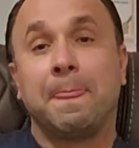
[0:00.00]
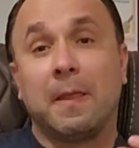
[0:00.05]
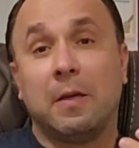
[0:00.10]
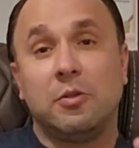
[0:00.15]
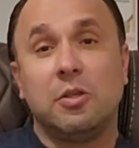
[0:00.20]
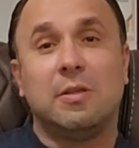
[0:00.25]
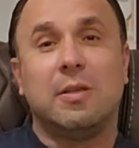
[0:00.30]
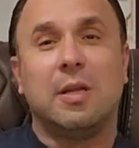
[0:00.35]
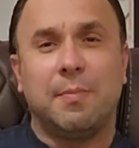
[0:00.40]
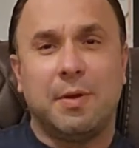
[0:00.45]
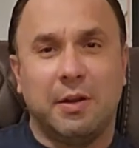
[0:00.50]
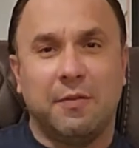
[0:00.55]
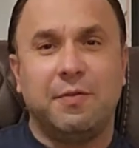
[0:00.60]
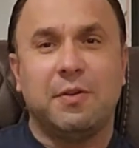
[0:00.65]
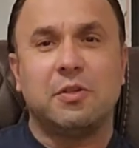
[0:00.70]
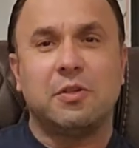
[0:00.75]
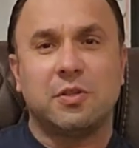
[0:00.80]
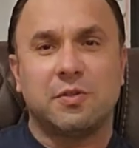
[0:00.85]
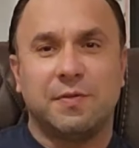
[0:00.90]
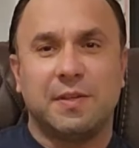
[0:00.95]
de ter
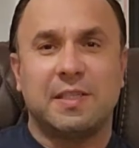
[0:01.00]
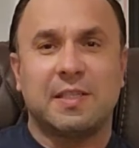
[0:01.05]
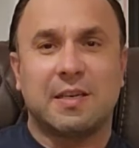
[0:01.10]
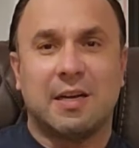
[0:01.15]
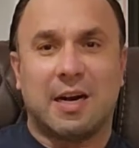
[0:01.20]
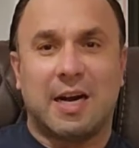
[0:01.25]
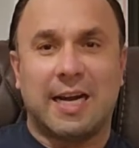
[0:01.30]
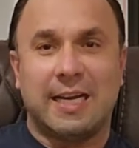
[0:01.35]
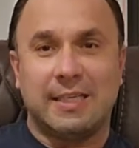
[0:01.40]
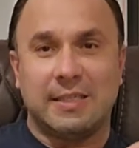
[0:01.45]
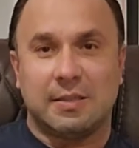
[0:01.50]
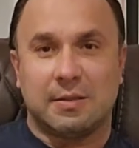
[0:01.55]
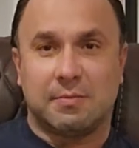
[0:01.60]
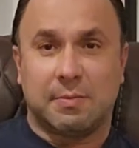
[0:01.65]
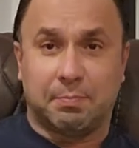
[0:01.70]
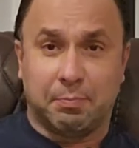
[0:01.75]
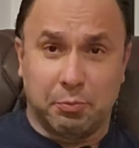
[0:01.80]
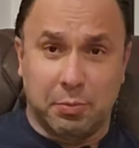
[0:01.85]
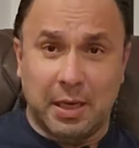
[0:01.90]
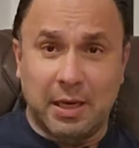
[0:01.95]
benefícios fiscais,
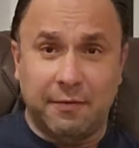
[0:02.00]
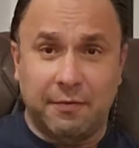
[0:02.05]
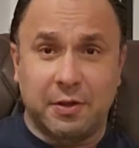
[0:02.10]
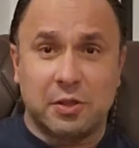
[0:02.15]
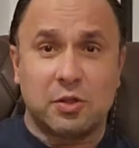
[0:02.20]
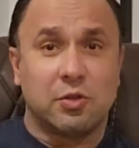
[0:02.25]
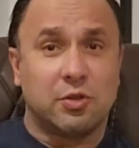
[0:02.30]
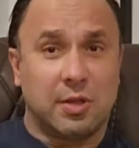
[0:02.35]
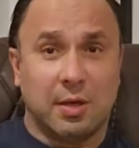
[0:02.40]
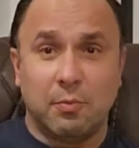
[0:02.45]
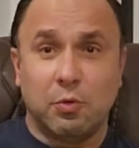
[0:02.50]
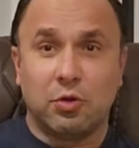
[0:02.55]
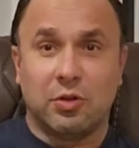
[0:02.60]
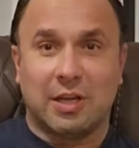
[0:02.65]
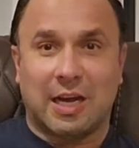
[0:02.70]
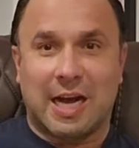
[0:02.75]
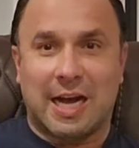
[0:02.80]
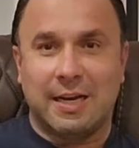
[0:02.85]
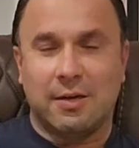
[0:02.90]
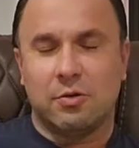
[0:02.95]
benefícios
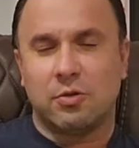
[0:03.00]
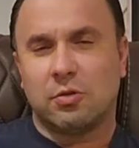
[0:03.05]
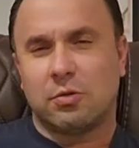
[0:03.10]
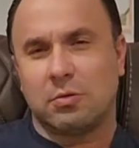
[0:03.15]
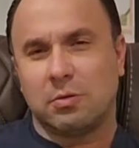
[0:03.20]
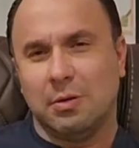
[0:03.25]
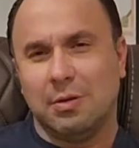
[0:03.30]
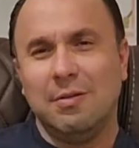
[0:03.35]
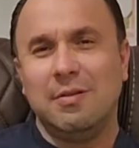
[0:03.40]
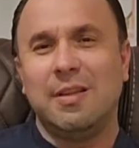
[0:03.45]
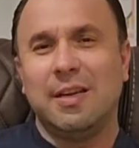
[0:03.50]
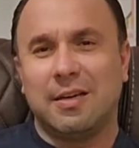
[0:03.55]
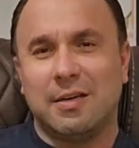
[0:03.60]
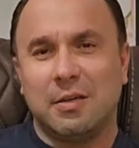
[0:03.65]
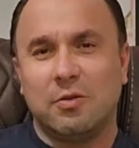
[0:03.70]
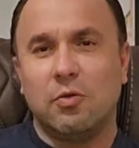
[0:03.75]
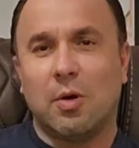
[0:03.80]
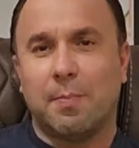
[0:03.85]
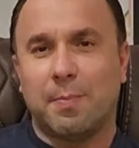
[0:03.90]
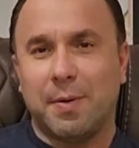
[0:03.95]
tributários,
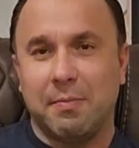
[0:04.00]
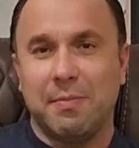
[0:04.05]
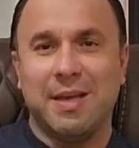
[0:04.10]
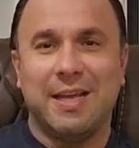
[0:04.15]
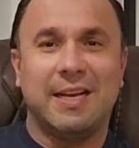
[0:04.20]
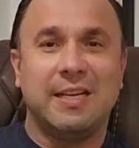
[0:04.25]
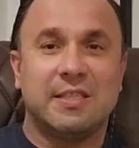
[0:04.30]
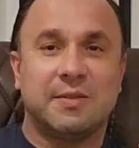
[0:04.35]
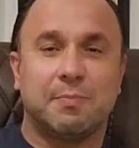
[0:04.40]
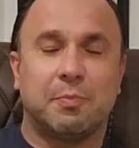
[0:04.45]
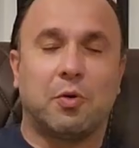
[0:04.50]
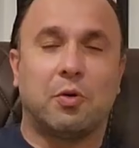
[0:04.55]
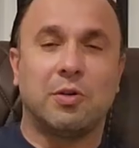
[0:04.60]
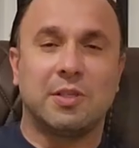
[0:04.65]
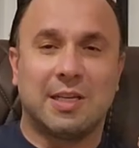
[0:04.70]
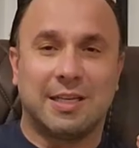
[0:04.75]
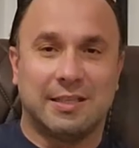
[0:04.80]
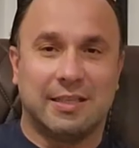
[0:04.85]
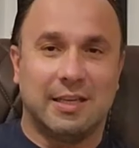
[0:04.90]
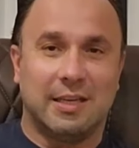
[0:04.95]
enterrando a primeira
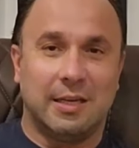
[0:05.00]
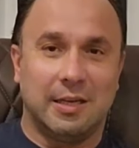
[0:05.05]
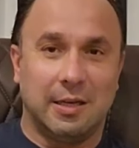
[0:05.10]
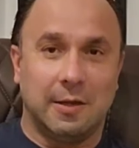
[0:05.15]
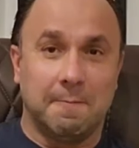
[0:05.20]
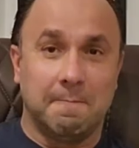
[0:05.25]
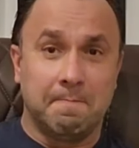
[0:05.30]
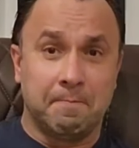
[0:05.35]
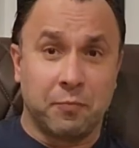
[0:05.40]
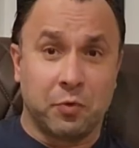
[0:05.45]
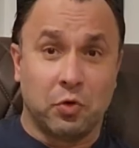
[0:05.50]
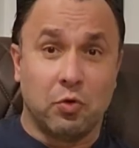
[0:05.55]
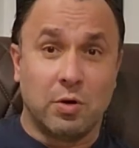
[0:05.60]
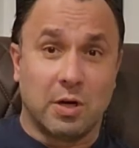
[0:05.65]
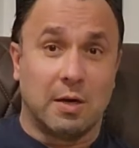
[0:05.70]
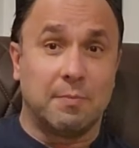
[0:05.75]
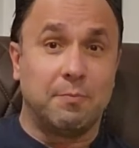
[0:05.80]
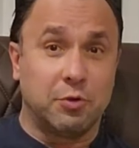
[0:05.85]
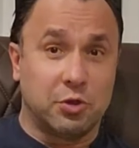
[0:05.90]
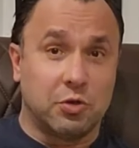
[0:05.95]
esposa dele no
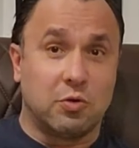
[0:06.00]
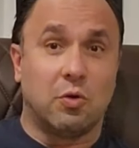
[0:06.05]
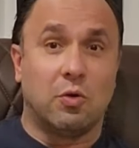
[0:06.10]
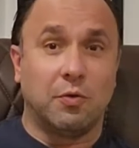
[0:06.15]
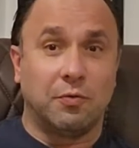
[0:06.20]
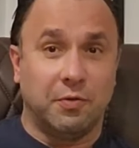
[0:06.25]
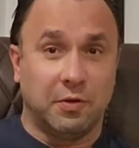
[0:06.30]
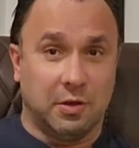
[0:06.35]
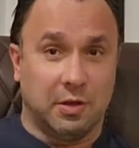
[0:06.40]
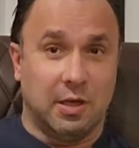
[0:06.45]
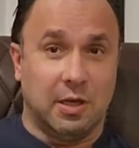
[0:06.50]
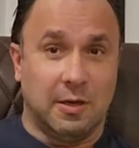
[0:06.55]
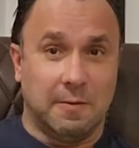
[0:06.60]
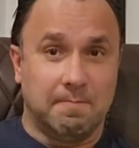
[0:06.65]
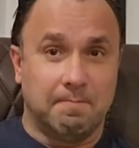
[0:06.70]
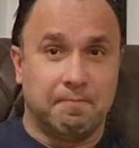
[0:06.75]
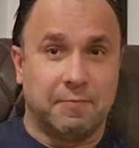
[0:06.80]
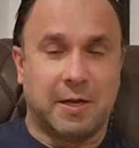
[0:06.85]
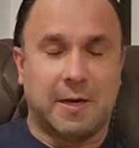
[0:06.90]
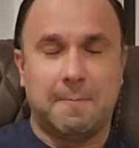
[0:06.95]
campo de golfe dele,
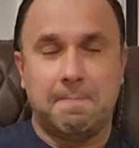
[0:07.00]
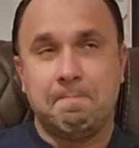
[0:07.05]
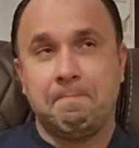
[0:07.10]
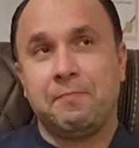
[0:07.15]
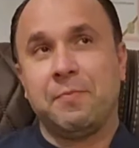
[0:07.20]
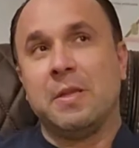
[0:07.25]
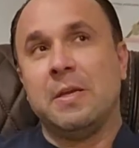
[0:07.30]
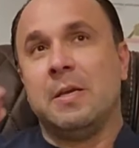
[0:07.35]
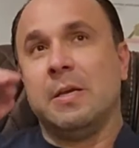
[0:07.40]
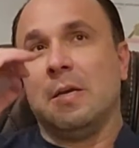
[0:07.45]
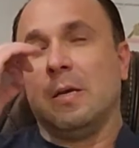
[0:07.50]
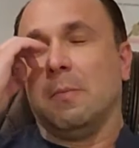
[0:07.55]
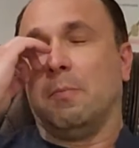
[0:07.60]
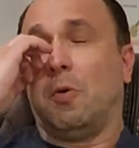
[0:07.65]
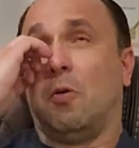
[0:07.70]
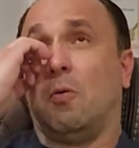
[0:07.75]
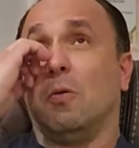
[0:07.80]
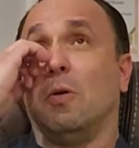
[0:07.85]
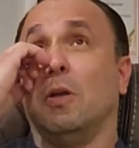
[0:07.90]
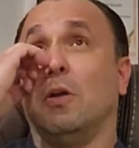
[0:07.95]
tá?
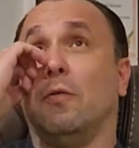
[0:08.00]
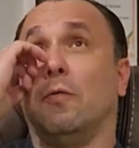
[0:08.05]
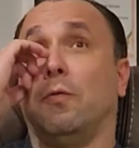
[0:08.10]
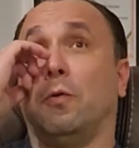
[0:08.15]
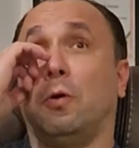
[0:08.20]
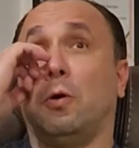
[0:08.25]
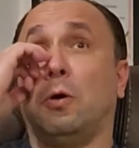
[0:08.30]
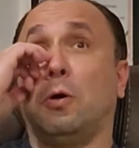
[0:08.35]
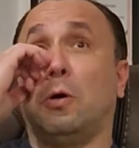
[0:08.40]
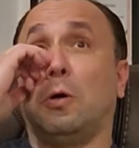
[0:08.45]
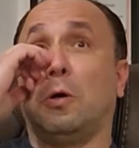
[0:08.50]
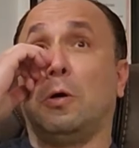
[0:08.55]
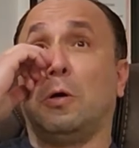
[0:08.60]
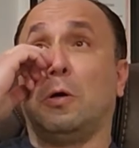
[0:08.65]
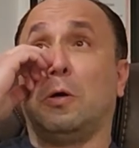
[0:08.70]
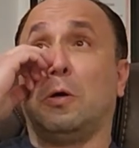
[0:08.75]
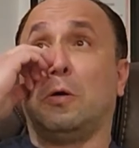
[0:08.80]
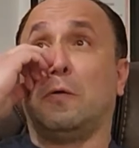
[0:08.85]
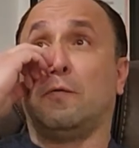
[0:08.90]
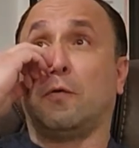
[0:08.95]
Bom, eu
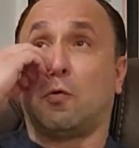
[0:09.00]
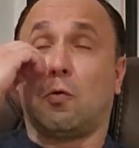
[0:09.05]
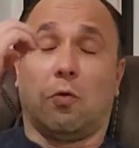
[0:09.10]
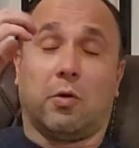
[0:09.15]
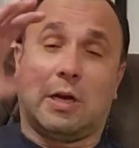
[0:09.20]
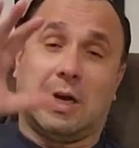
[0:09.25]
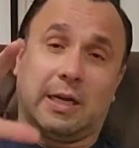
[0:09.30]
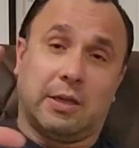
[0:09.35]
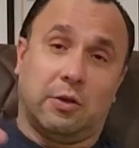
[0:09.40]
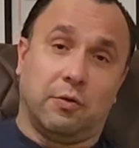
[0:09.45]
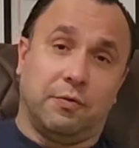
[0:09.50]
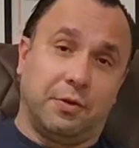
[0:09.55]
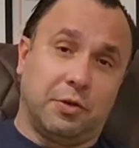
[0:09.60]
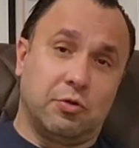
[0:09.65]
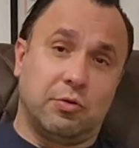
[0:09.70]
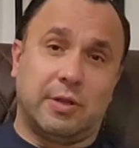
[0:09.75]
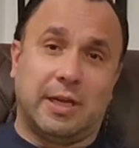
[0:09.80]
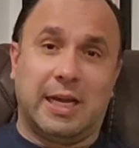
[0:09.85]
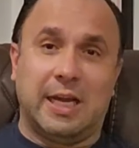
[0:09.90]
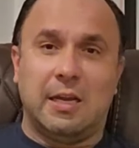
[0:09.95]
vou, vou colocar aqui o
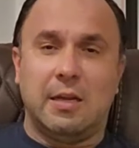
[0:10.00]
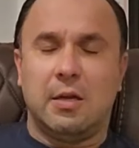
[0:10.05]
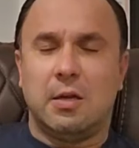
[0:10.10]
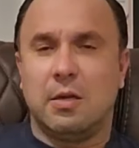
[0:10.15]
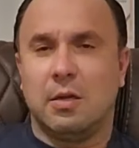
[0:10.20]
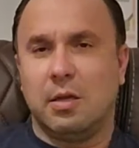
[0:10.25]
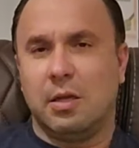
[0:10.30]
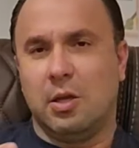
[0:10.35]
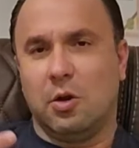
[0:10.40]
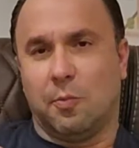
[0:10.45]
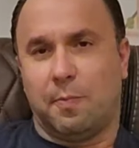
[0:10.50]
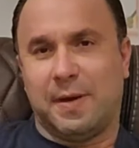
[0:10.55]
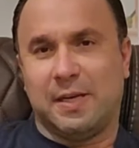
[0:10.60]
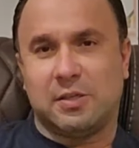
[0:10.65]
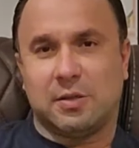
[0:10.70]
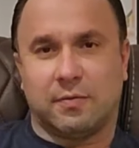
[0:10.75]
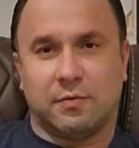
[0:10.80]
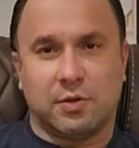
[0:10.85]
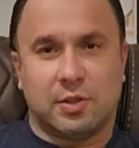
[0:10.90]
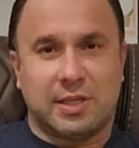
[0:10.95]
vídeo dele e eu
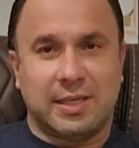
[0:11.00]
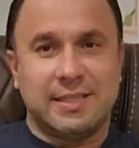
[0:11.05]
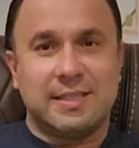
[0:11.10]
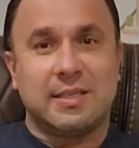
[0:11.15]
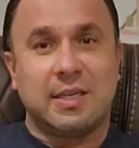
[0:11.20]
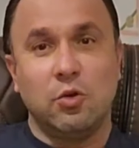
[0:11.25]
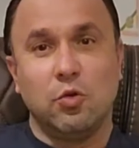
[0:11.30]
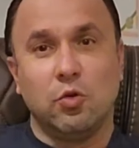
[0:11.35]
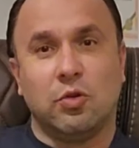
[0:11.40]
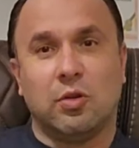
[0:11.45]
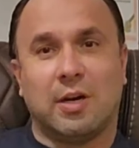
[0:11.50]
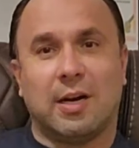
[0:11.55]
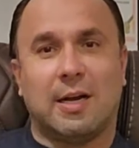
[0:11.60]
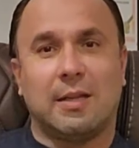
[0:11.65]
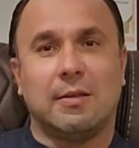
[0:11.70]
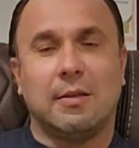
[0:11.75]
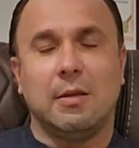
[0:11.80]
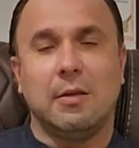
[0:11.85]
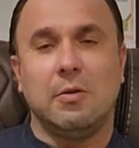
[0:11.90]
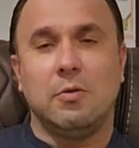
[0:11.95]
peço a vocês que o
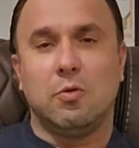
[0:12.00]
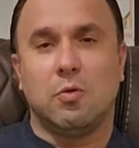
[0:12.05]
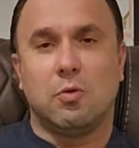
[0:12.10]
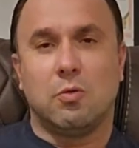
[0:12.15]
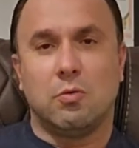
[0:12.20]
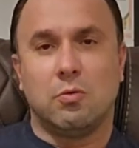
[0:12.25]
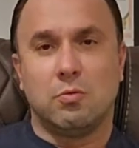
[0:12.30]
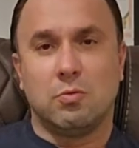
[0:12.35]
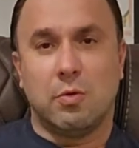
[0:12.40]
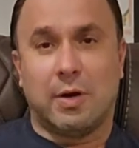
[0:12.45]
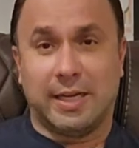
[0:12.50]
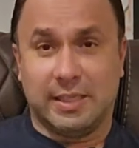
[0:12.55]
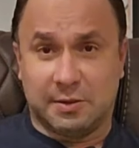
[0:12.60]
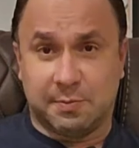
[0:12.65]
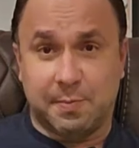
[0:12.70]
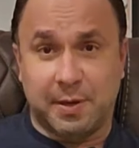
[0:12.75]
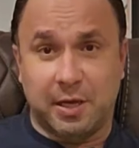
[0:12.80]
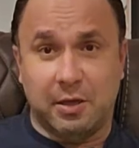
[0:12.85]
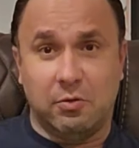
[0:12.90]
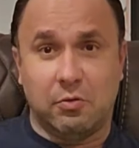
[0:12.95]
tratem com
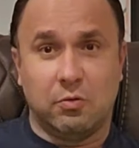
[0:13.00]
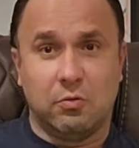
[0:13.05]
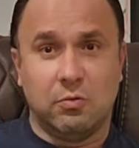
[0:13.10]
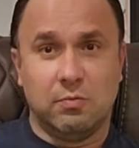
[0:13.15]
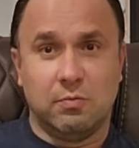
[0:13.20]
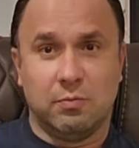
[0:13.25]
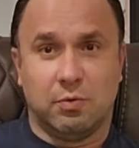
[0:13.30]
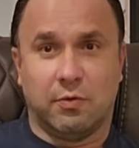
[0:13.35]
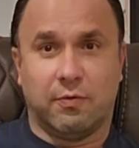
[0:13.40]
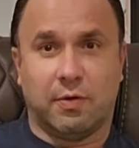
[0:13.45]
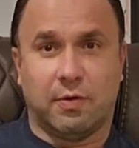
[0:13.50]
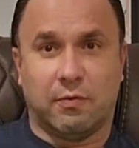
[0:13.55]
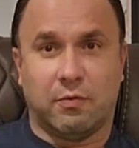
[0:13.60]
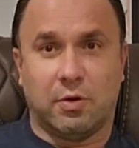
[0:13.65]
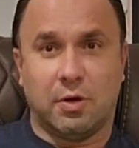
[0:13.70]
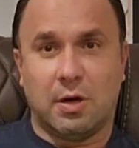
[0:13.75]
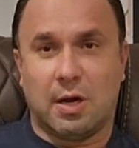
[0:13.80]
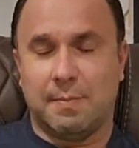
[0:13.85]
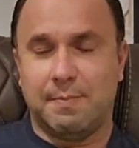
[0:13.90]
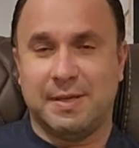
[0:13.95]
respeito, por
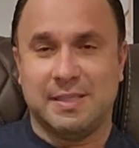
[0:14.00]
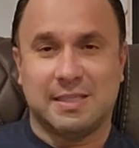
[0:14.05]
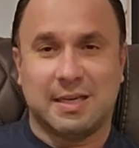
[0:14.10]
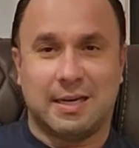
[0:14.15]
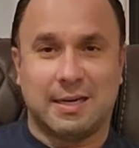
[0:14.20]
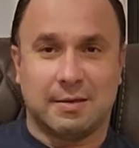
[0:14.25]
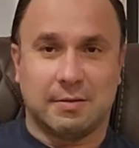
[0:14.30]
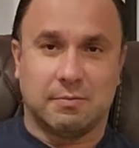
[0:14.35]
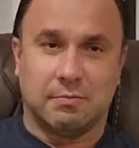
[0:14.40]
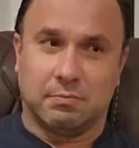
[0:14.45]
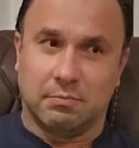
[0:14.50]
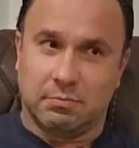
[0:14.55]
favor, apesar